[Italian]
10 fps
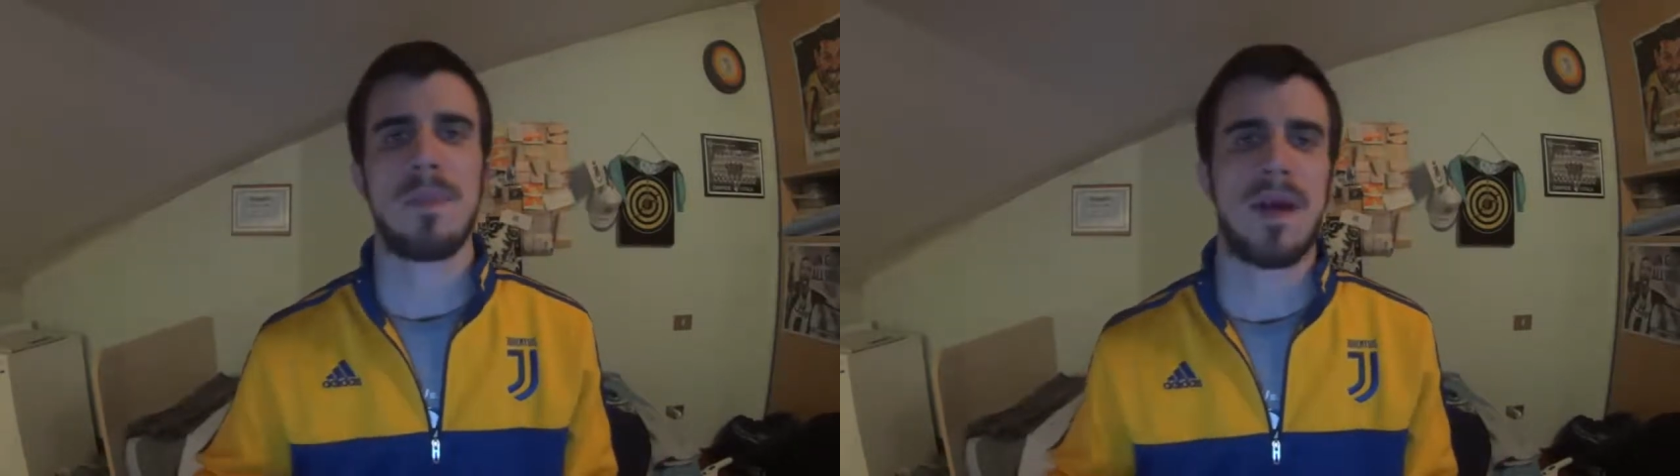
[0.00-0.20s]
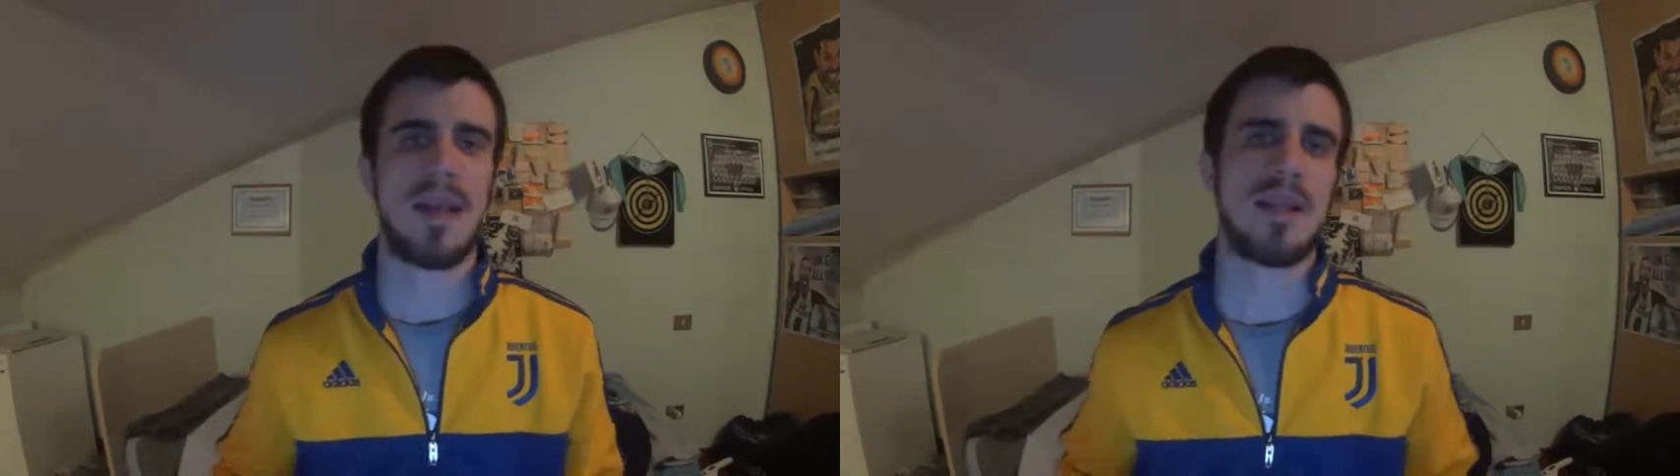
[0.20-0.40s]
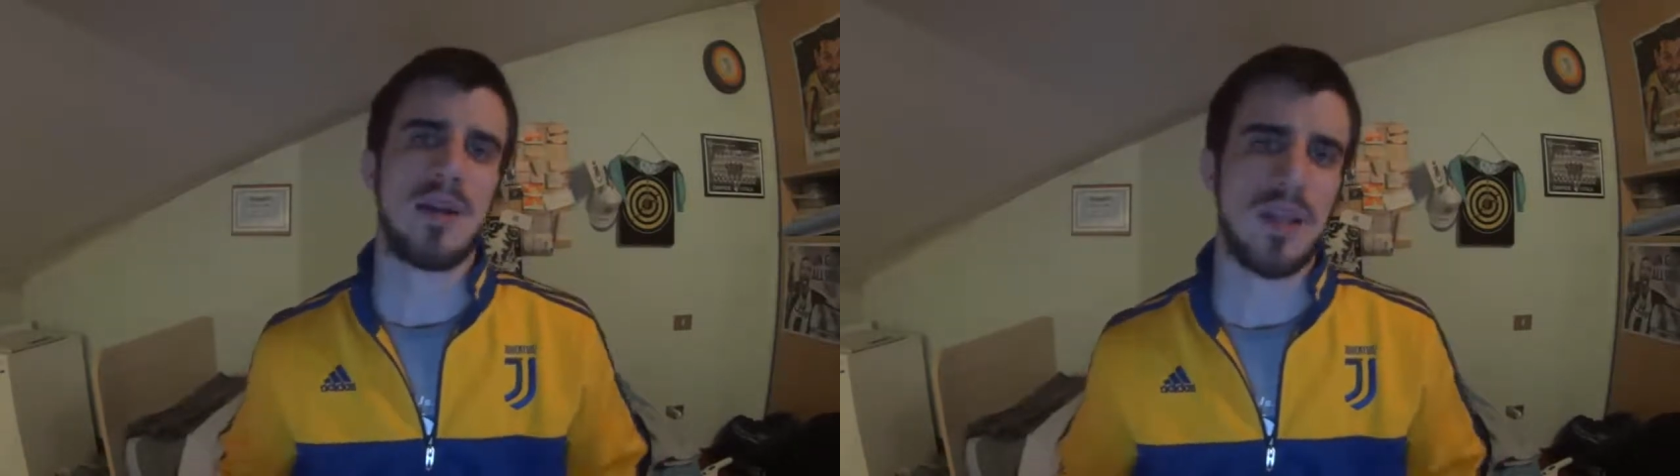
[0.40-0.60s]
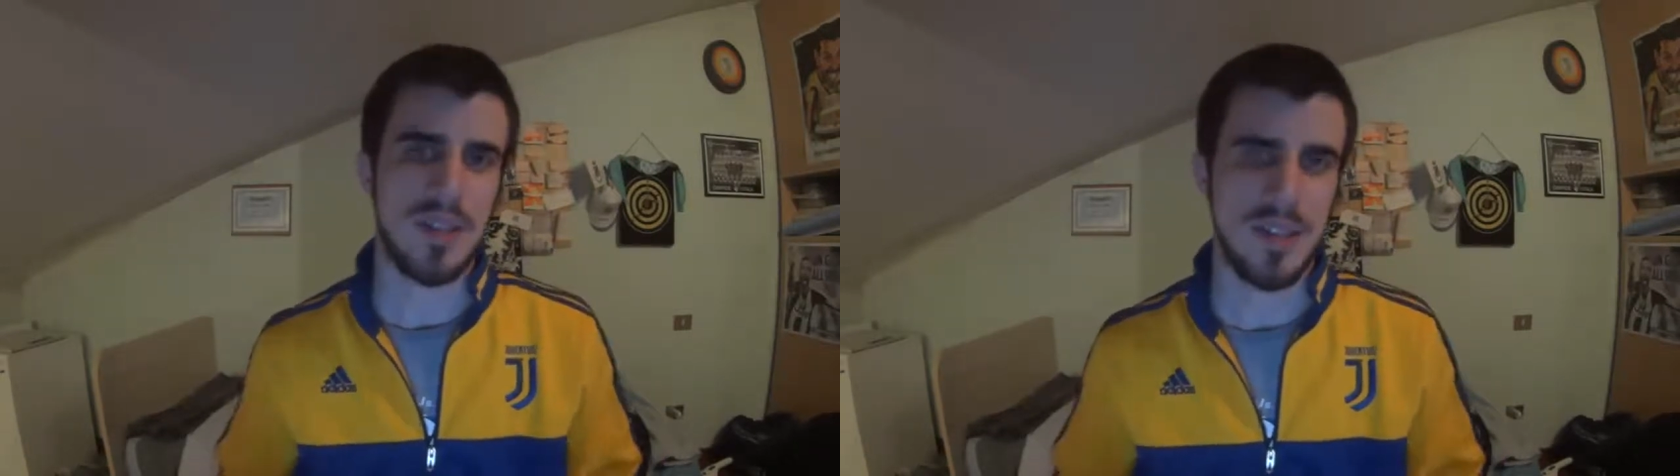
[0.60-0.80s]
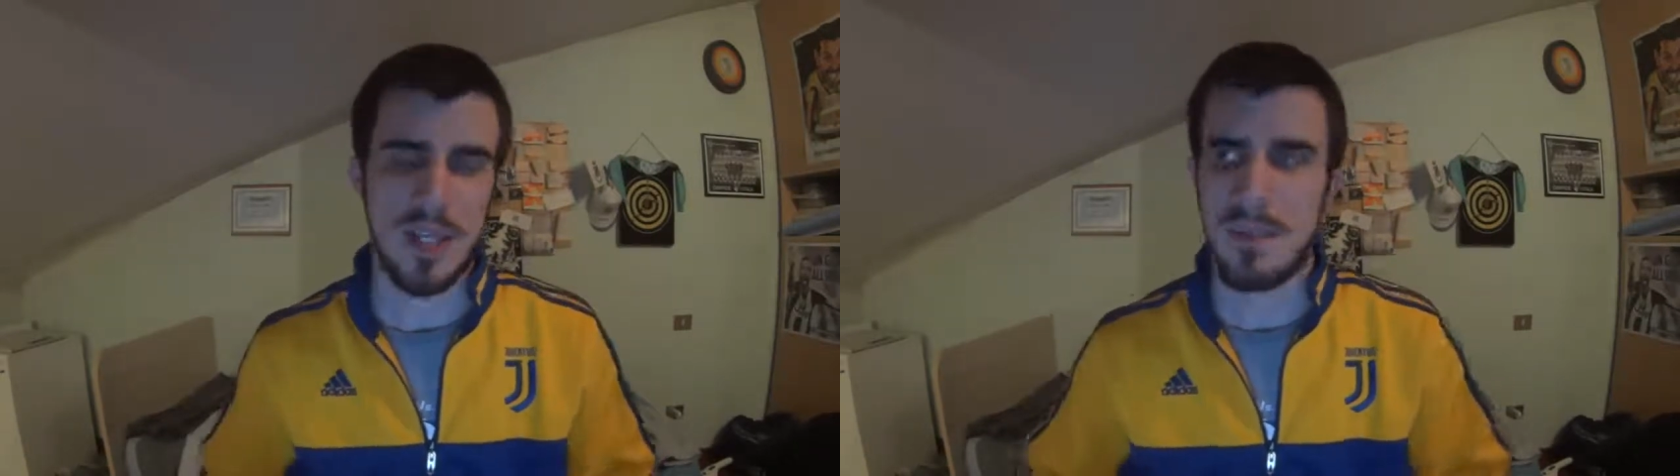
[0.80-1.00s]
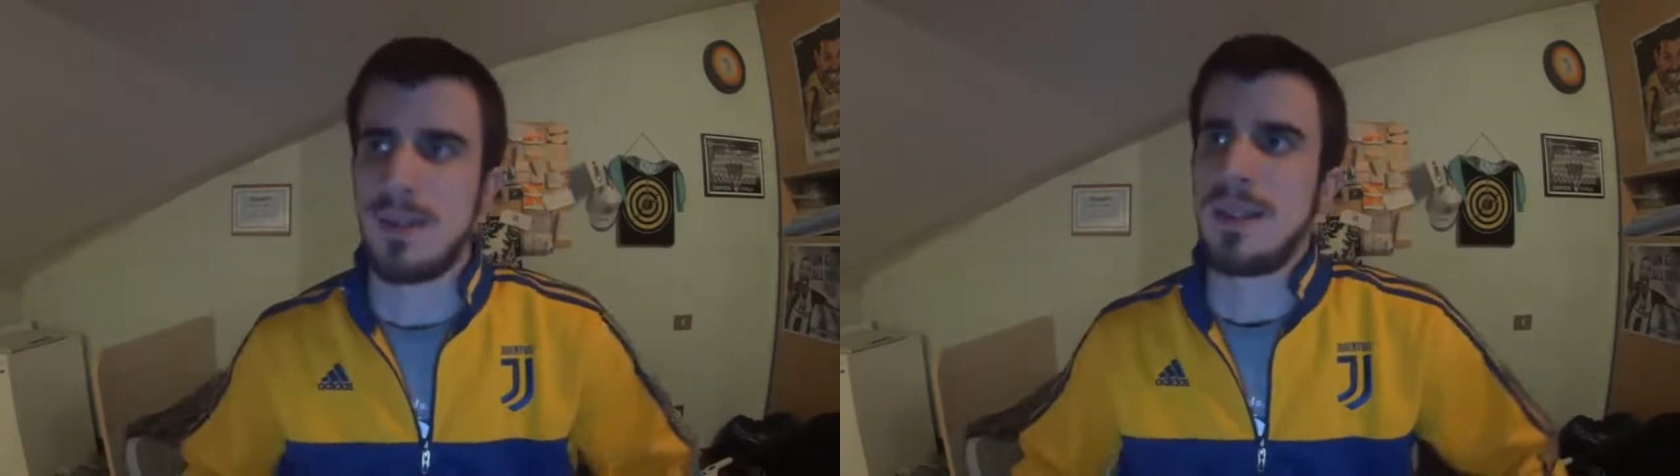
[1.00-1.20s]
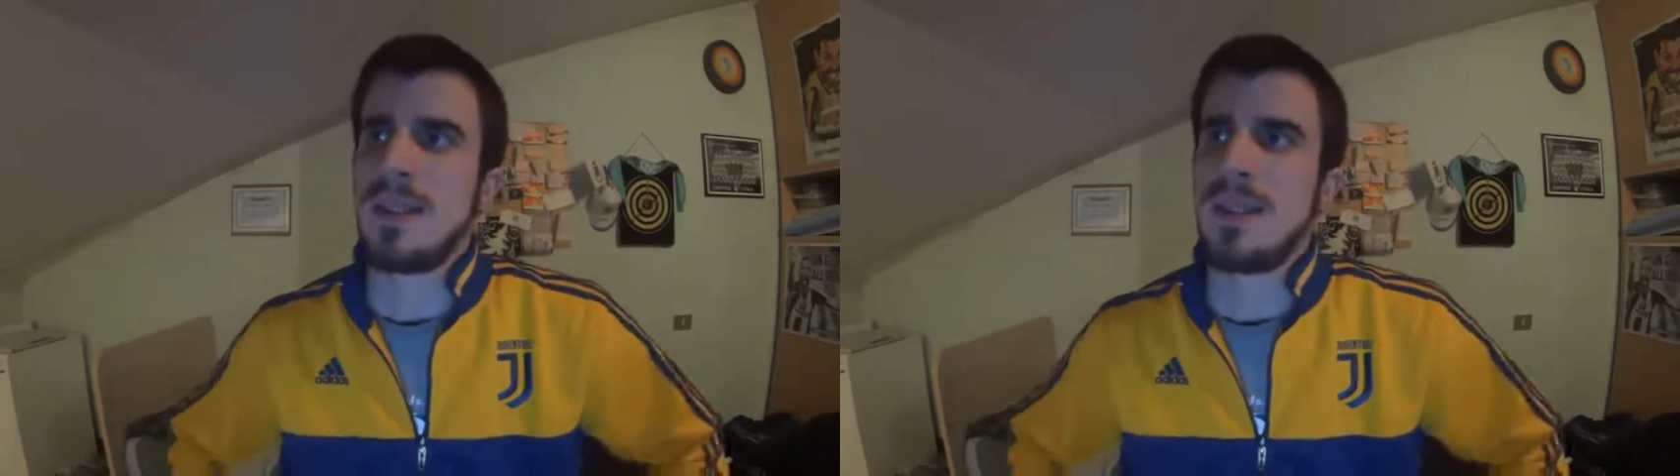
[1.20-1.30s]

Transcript: all'interno del sistema